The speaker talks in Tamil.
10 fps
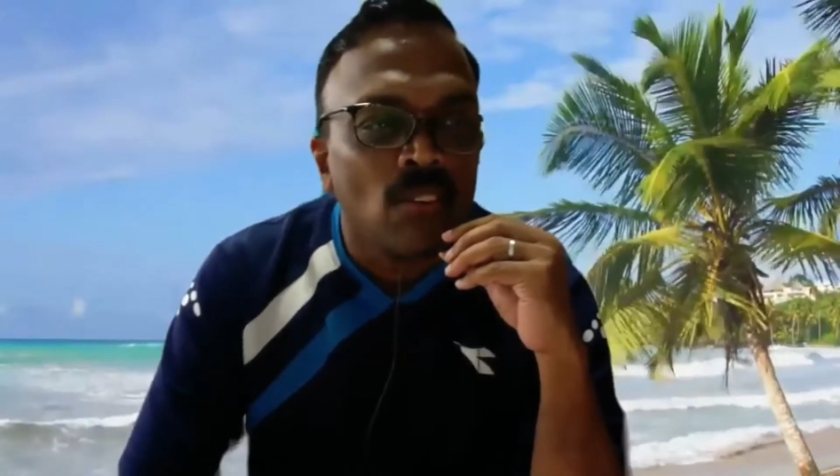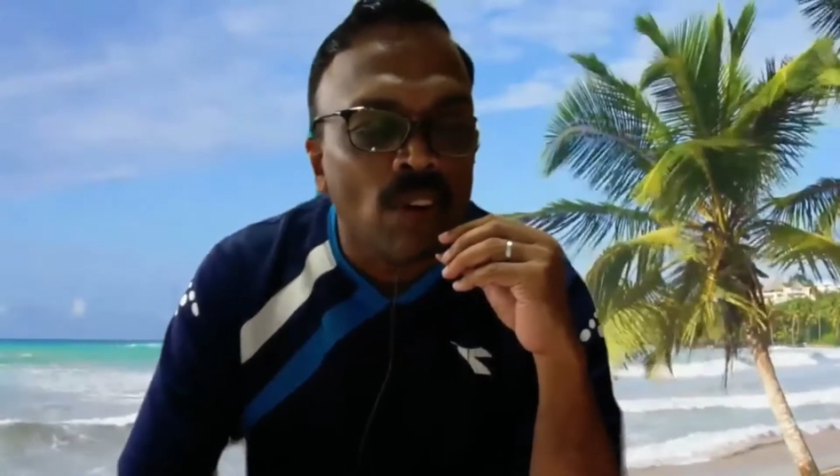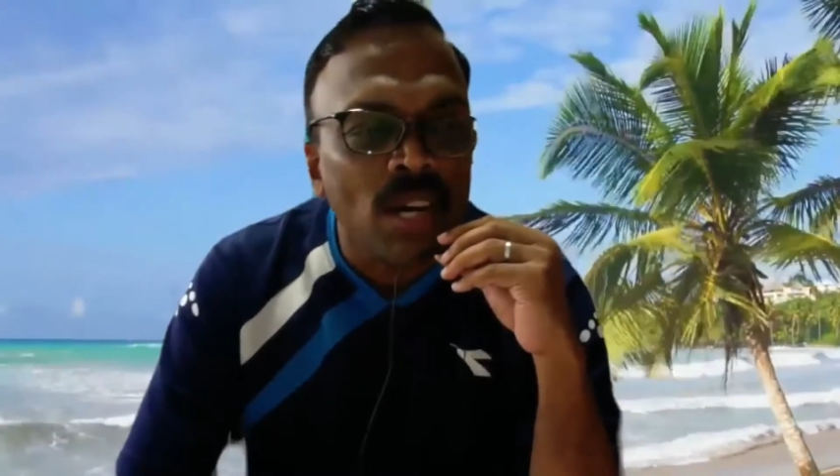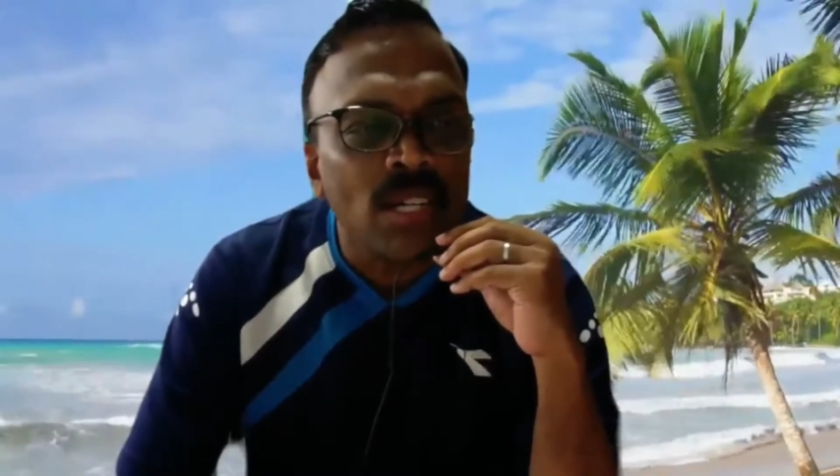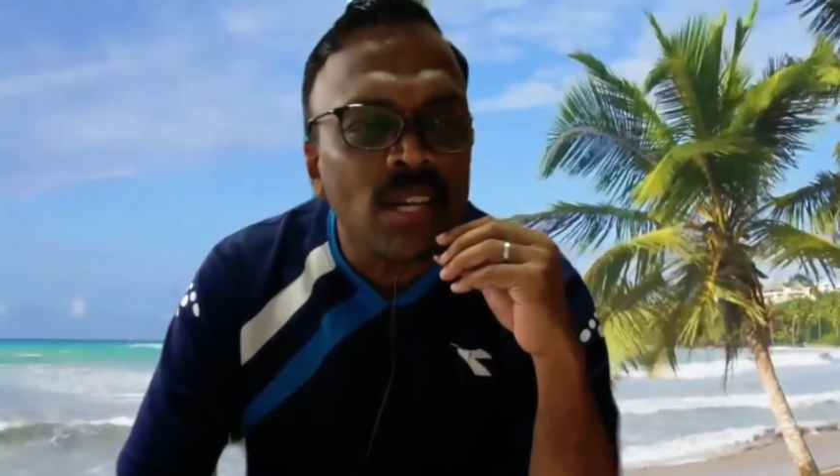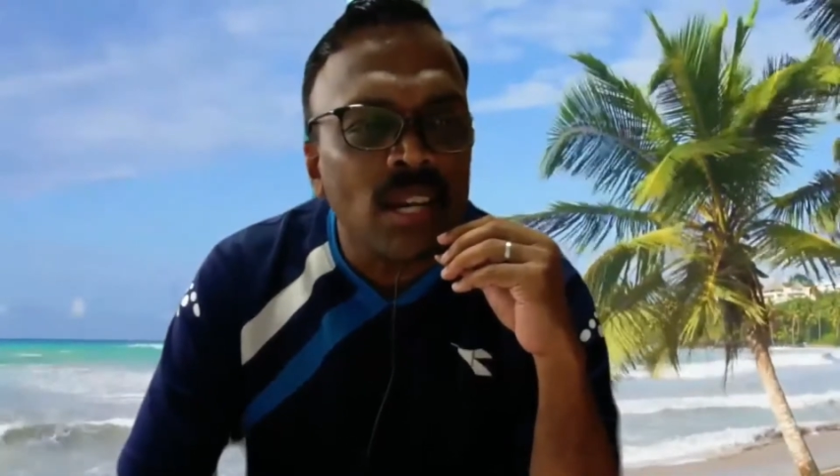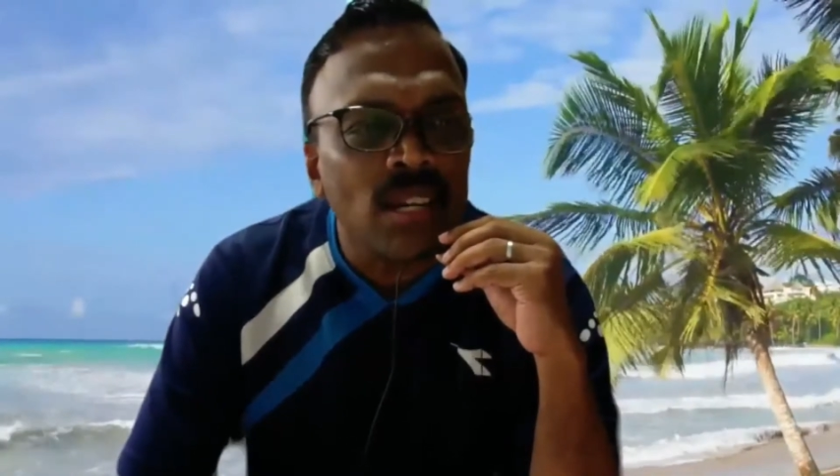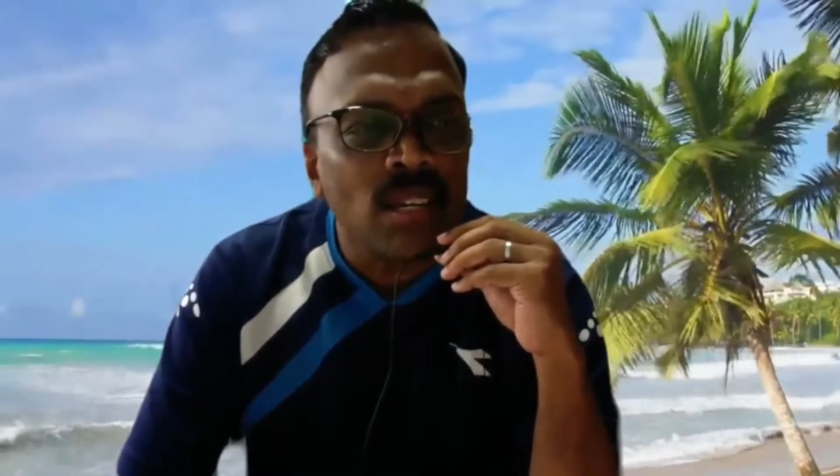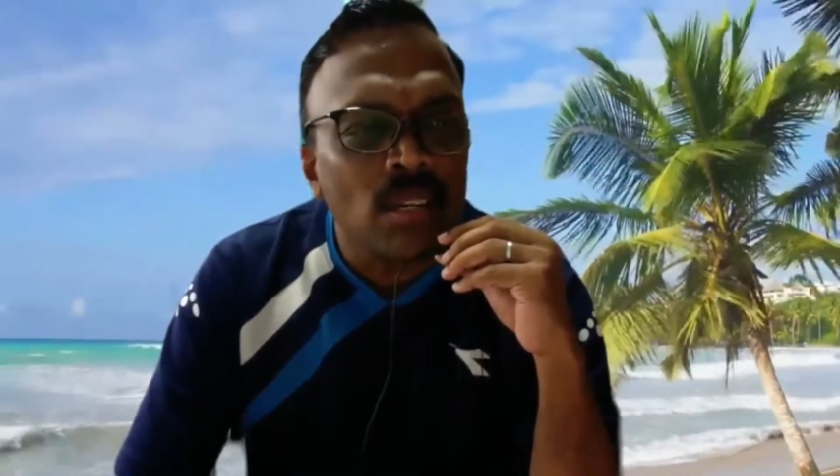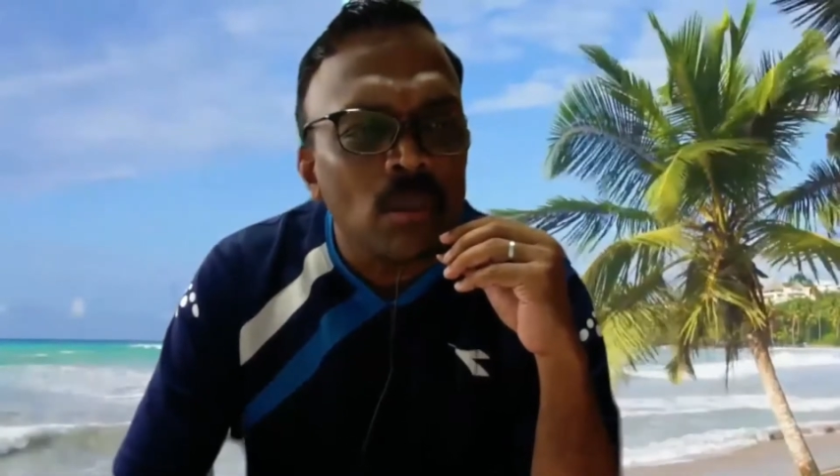வாழ்க்கை
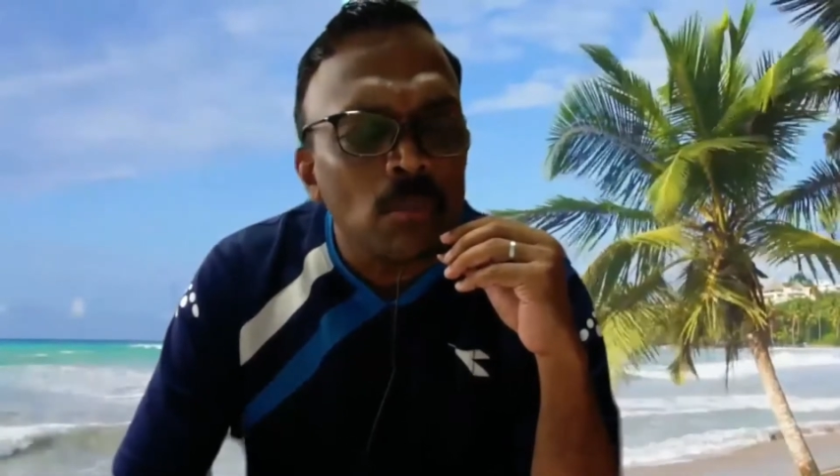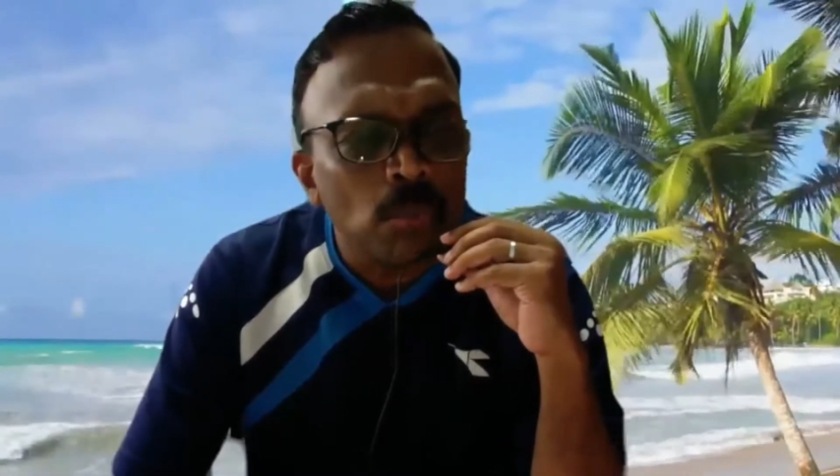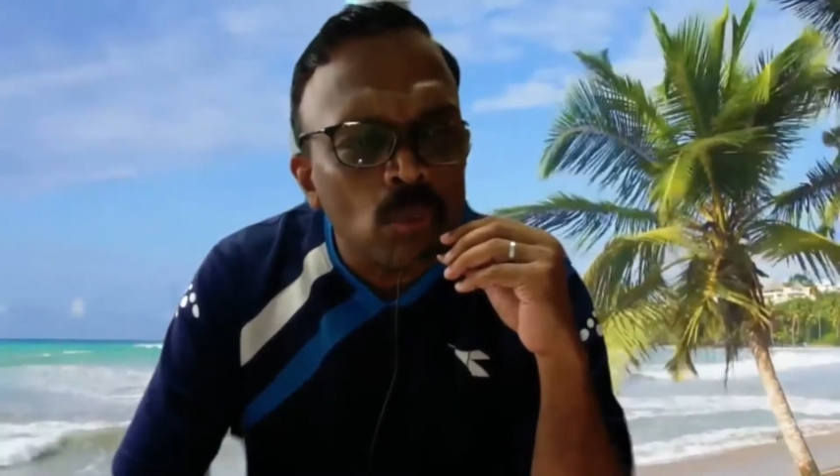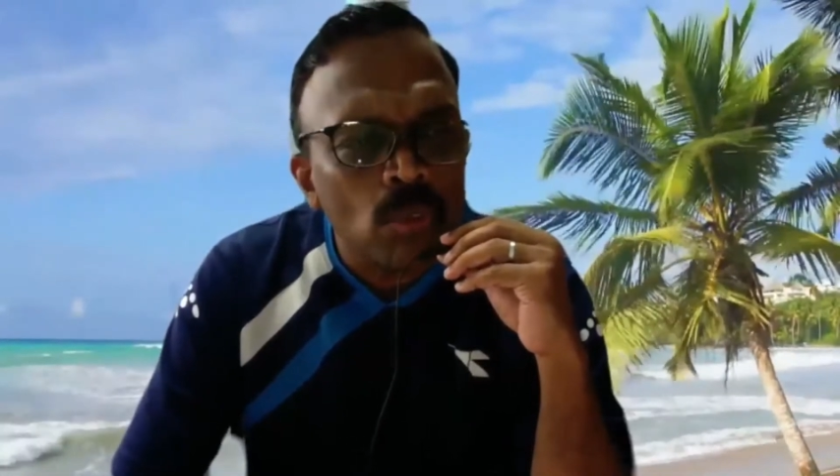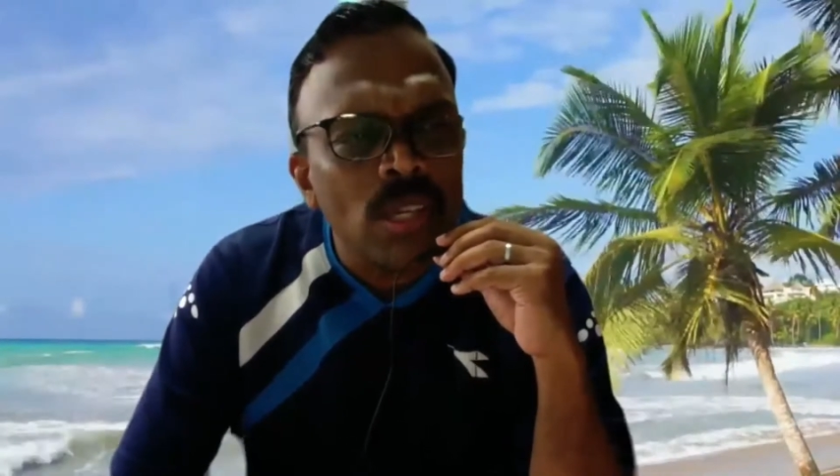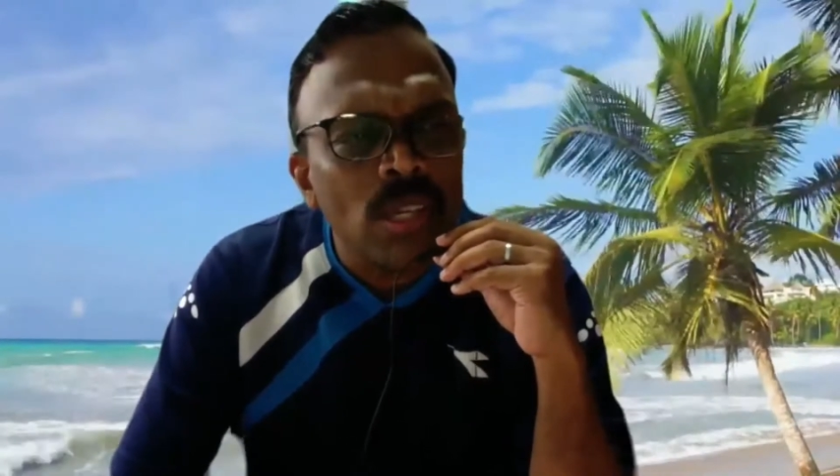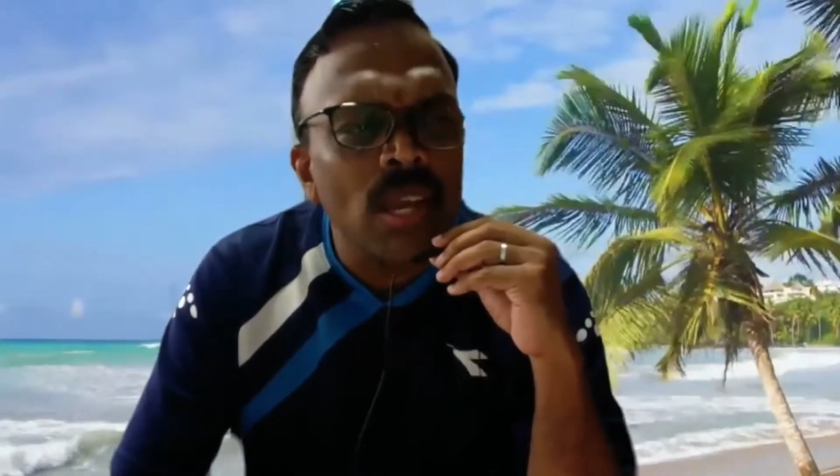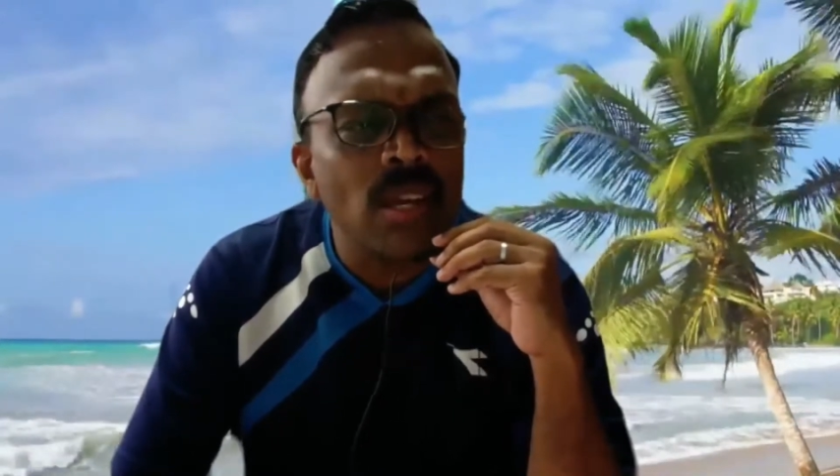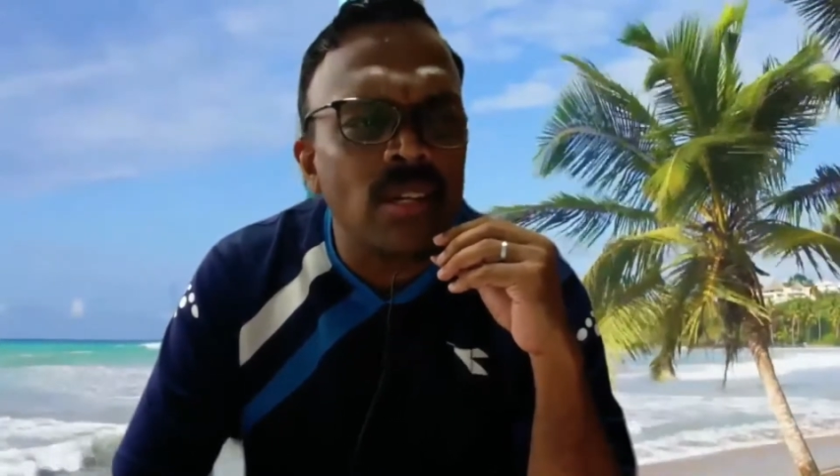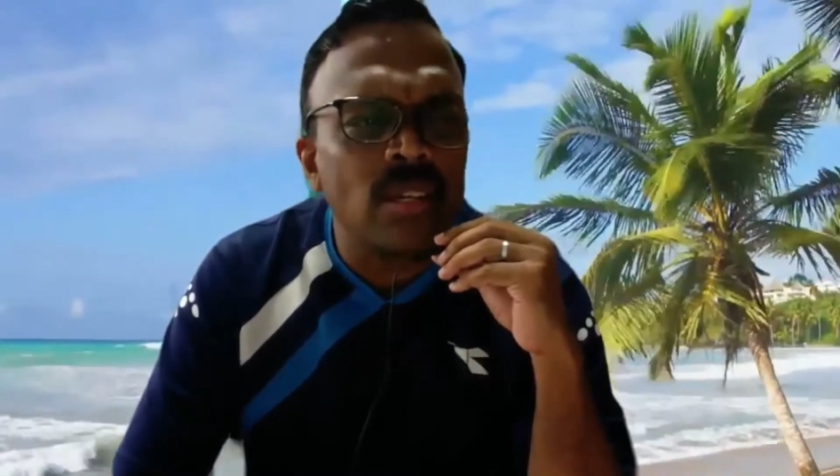பூட்டியே
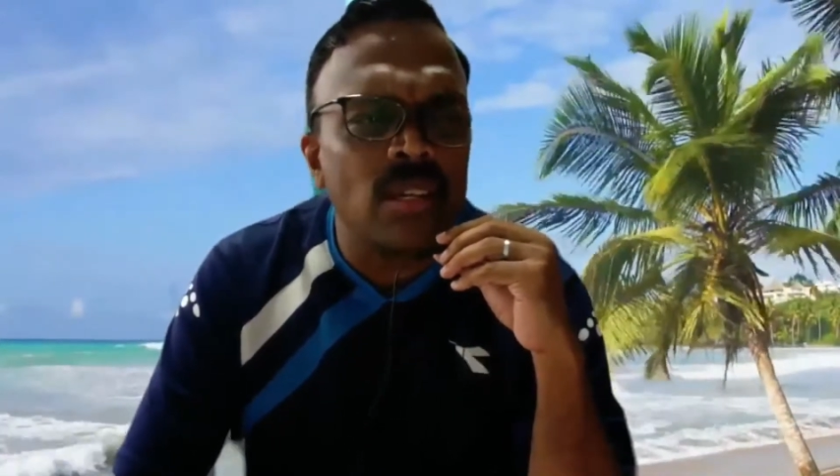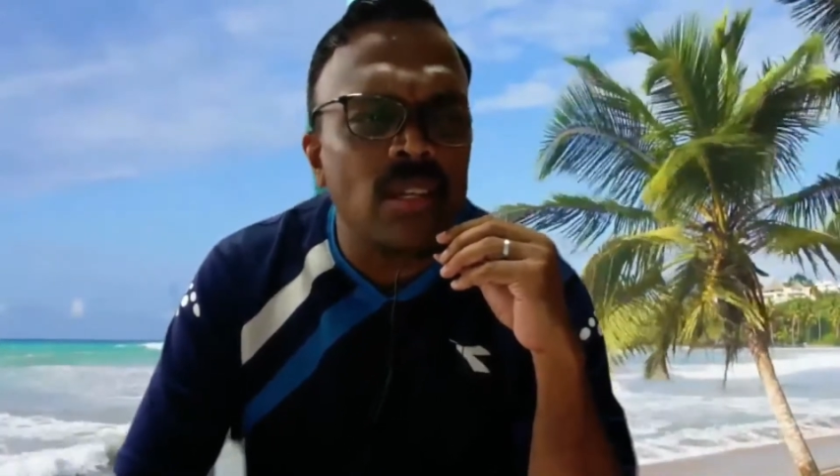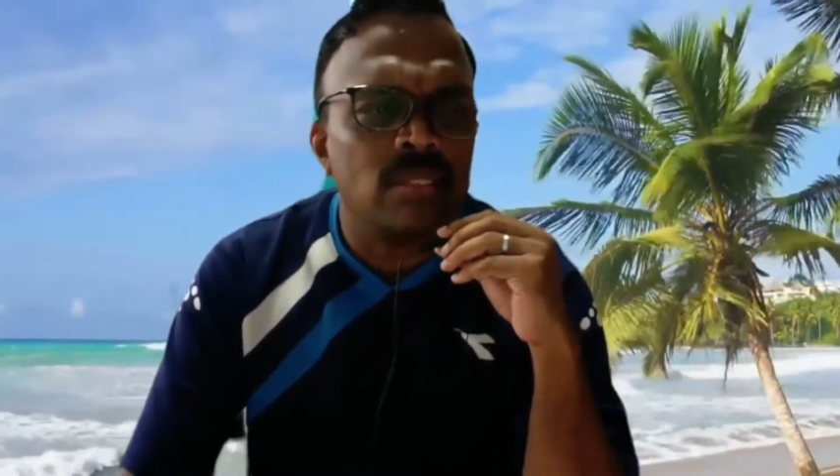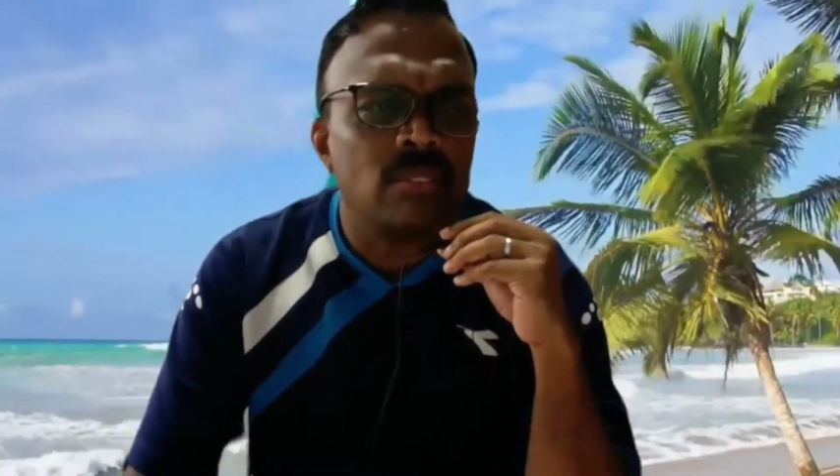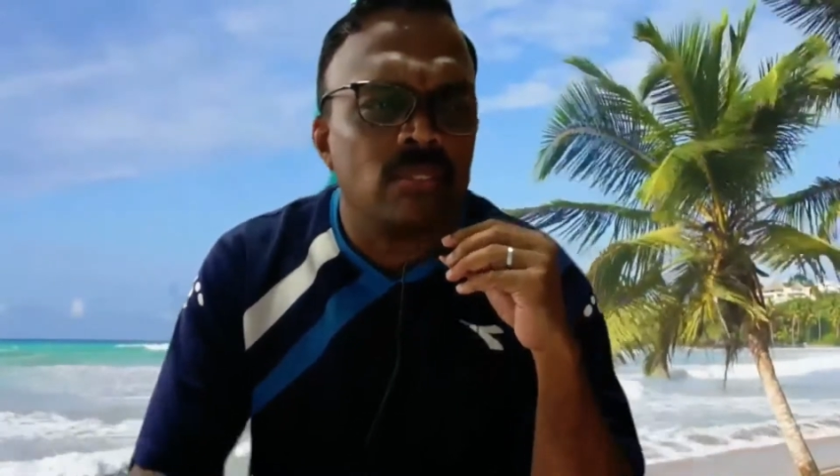கிடக்கிறது